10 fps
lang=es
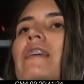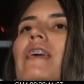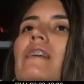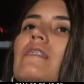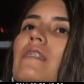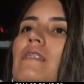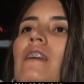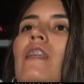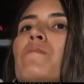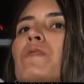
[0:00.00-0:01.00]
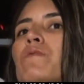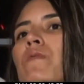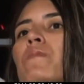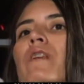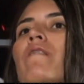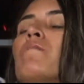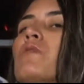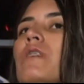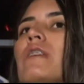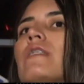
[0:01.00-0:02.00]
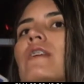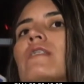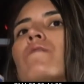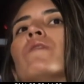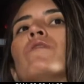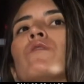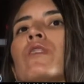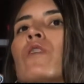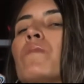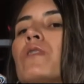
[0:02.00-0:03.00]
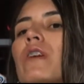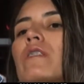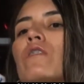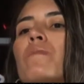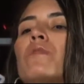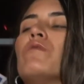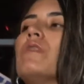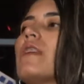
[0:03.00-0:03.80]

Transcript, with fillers: que así sea la persona, porque había mucha gente que decía, bueno, yo no tengo proyecto, pero estoy